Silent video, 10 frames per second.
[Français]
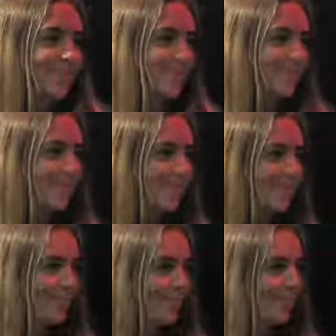Il est où ton père
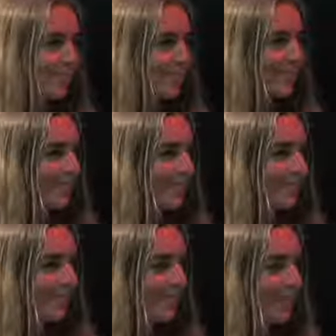aujourd'hui
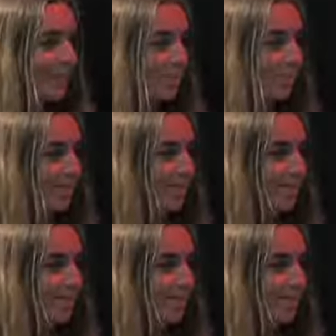Je sais pas.